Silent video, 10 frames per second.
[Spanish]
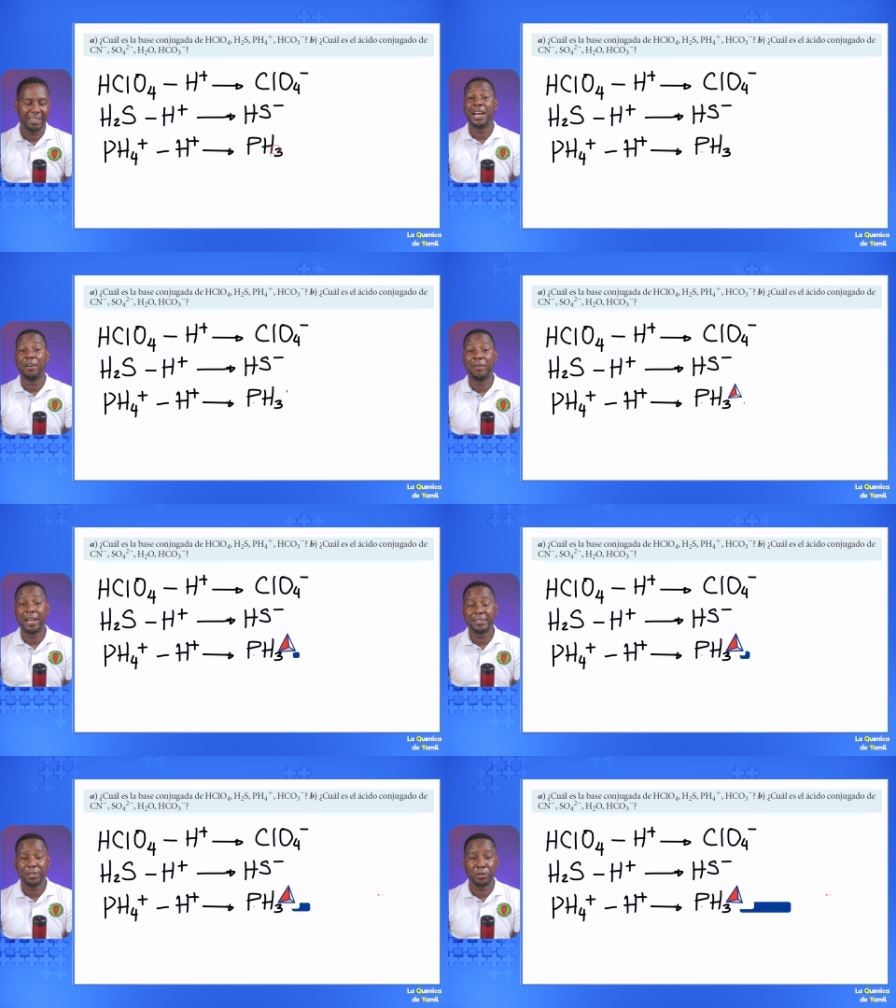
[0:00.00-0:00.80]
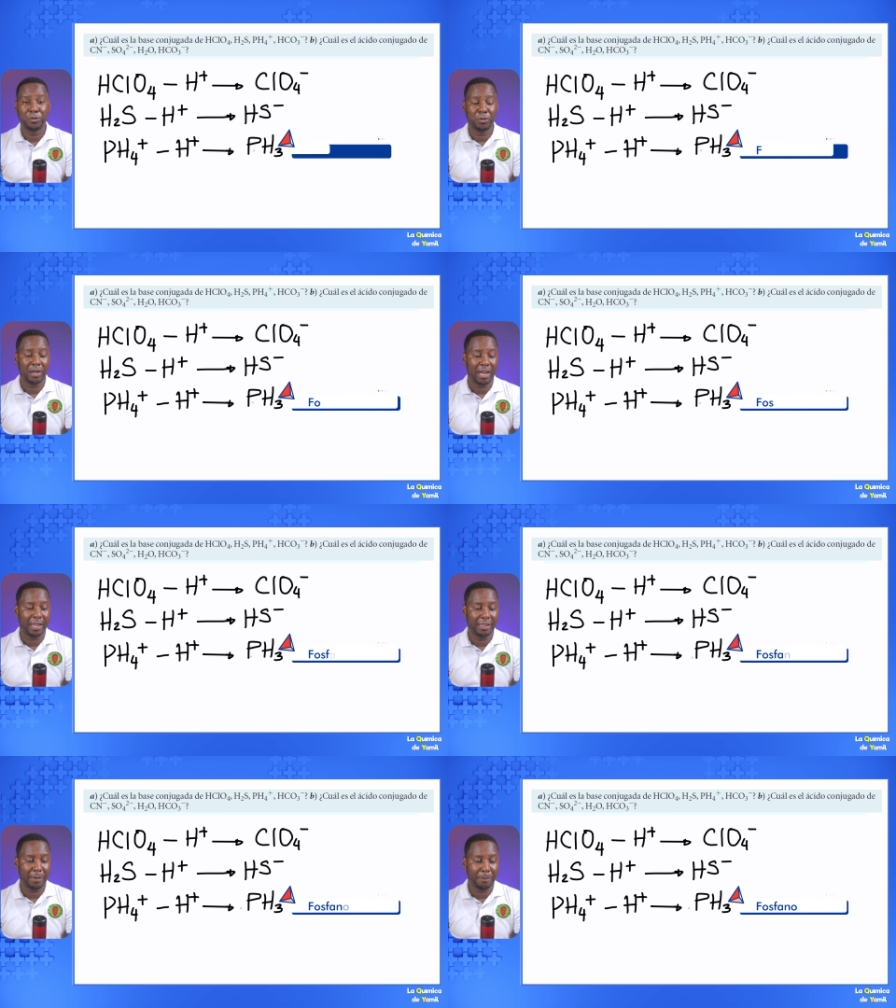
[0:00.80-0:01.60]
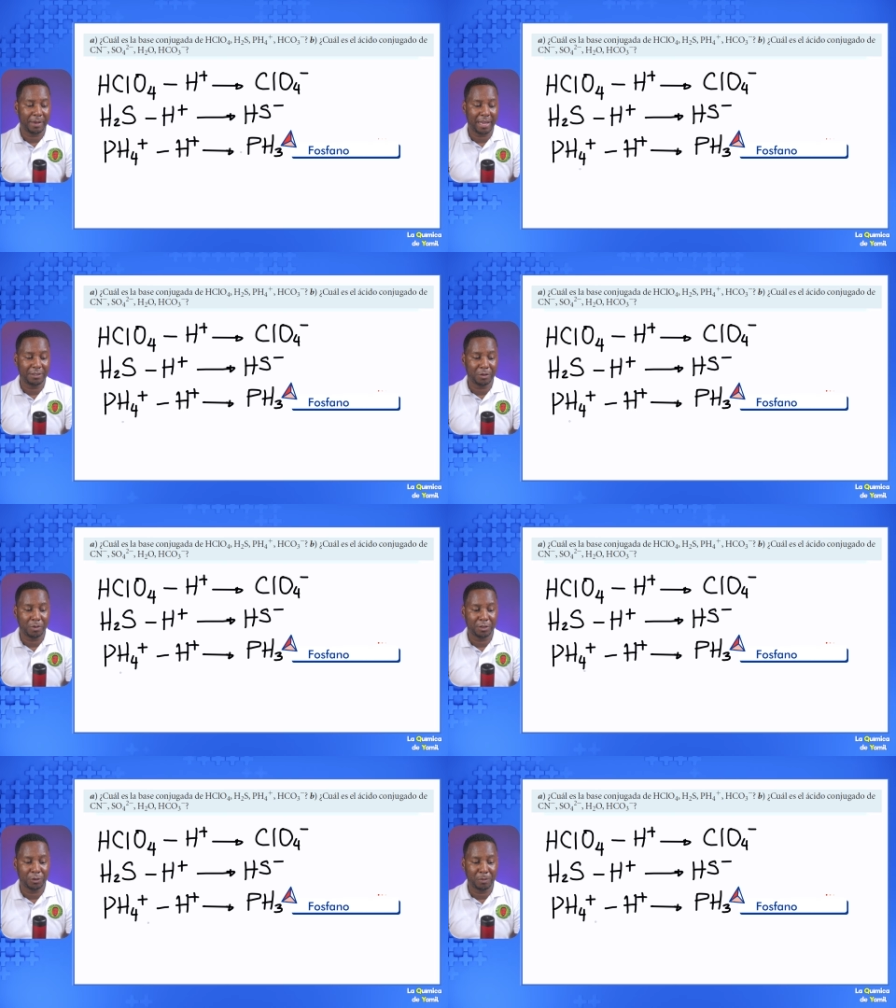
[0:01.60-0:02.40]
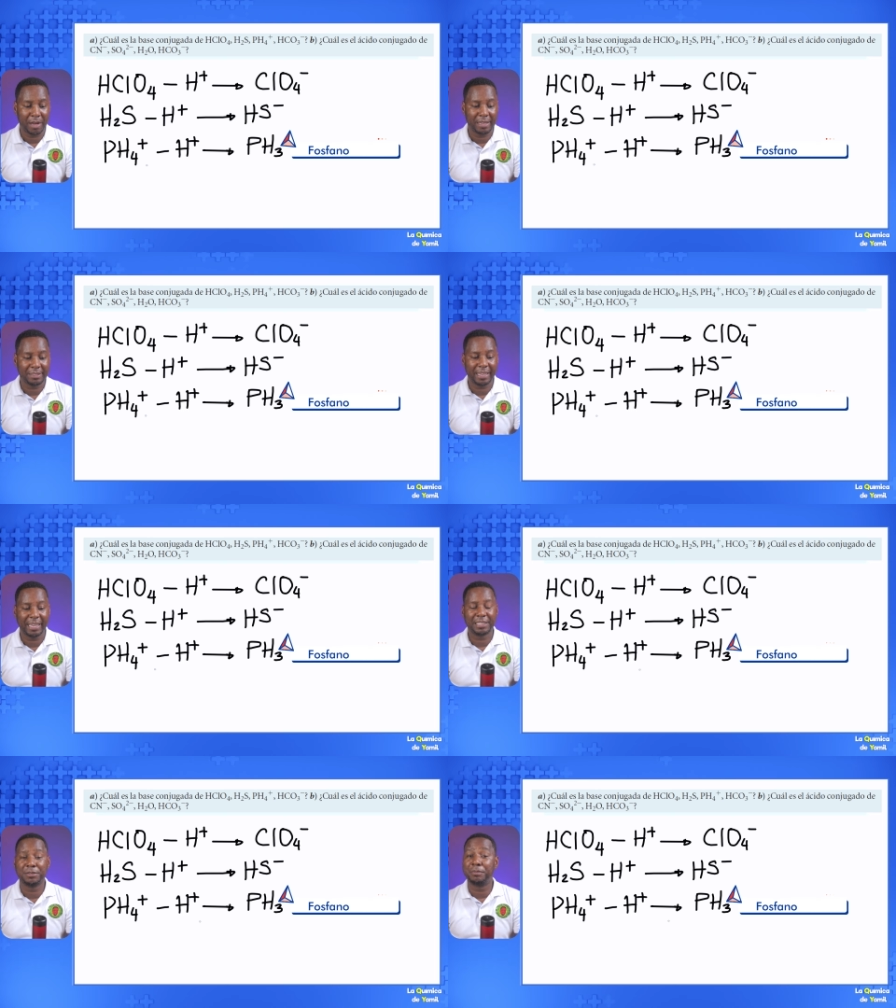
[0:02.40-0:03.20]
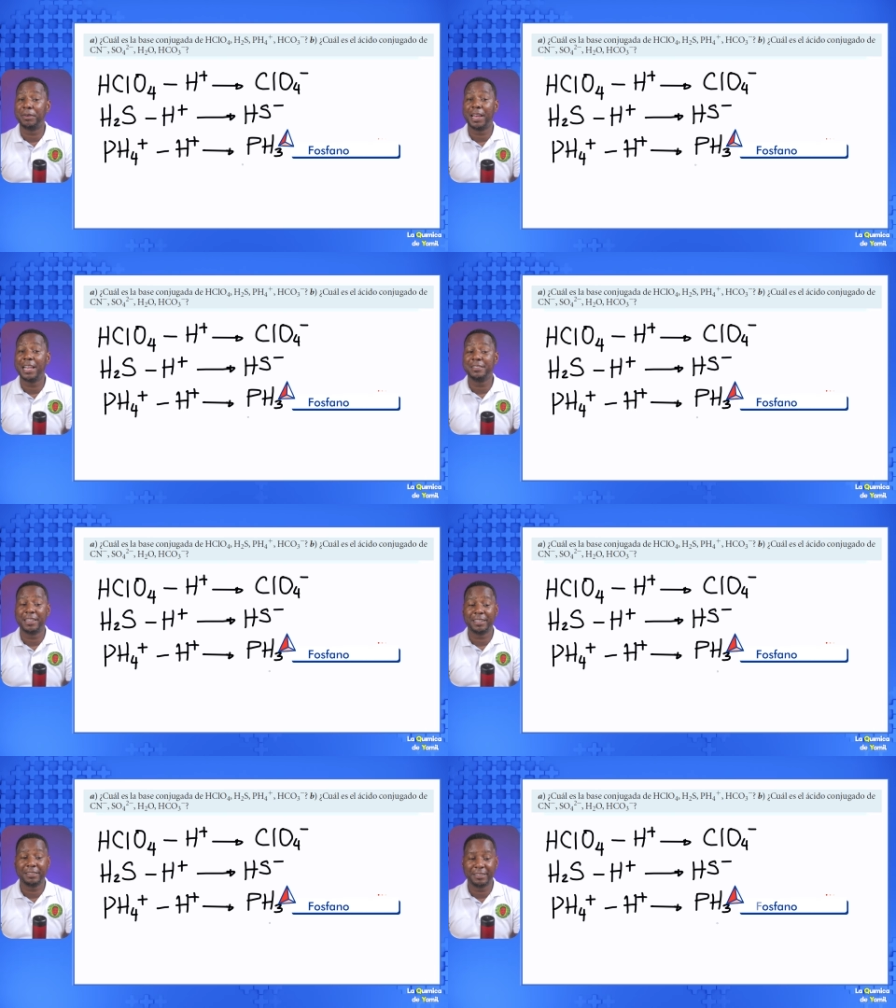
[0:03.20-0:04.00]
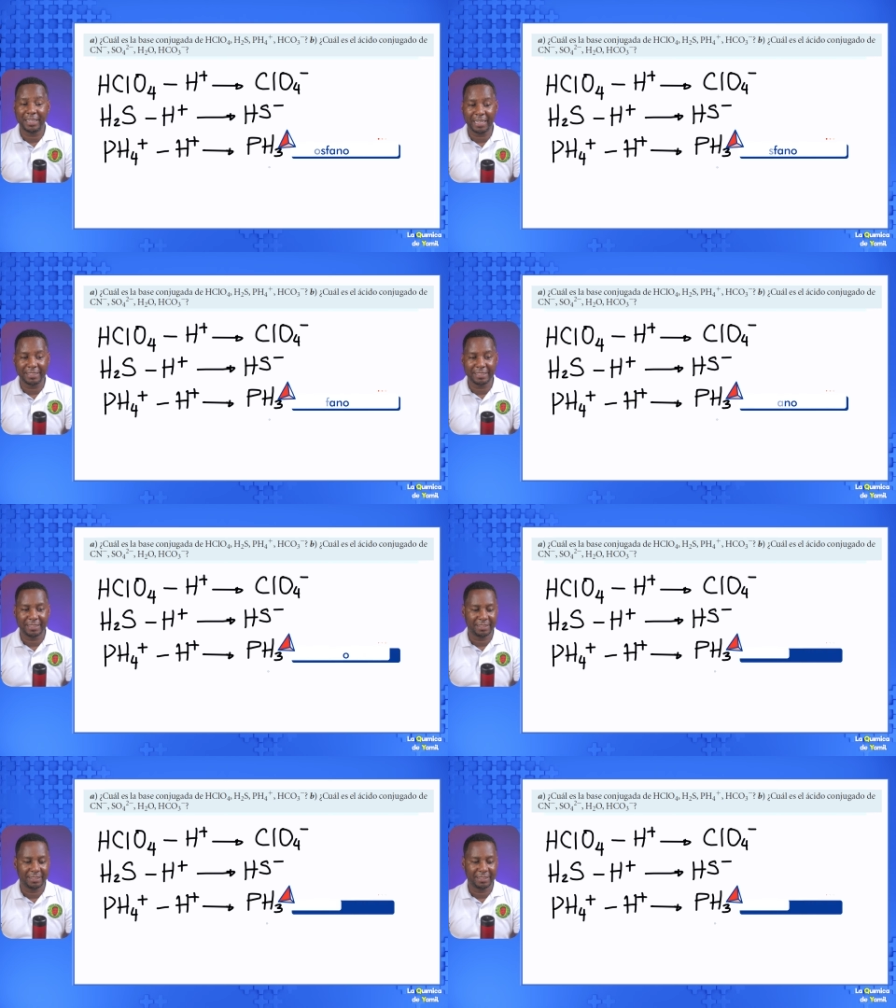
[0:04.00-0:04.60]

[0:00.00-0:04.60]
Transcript: La base conjugada de pH4 más es pH3.